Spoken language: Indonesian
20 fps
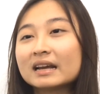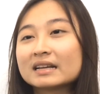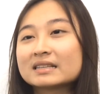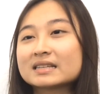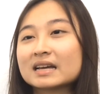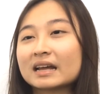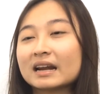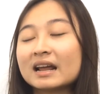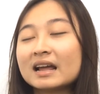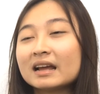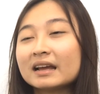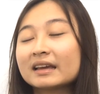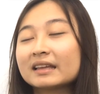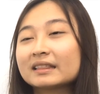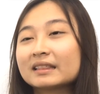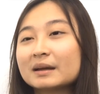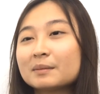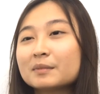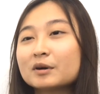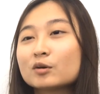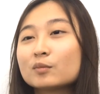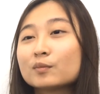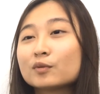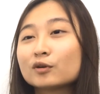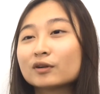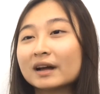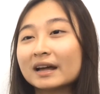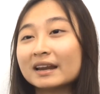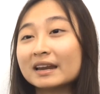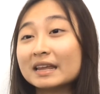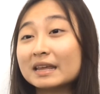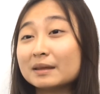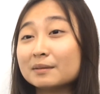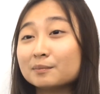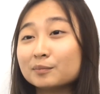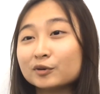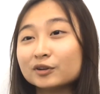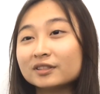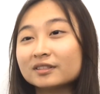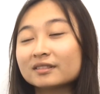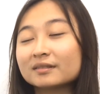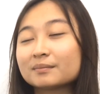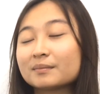dengan cara kita mengumpulkan input